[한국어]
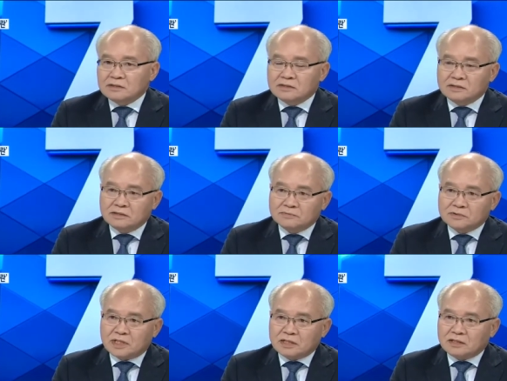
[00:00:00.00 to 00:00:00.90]
에, 너무
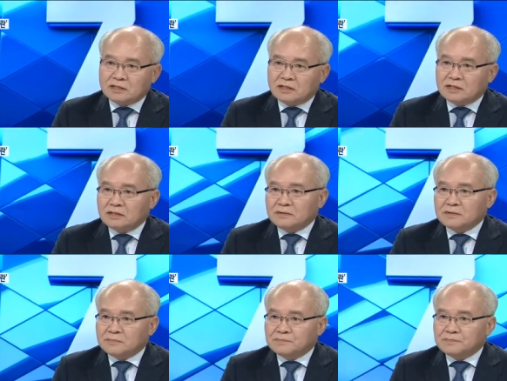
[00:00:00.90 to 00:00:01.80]
강력하게 그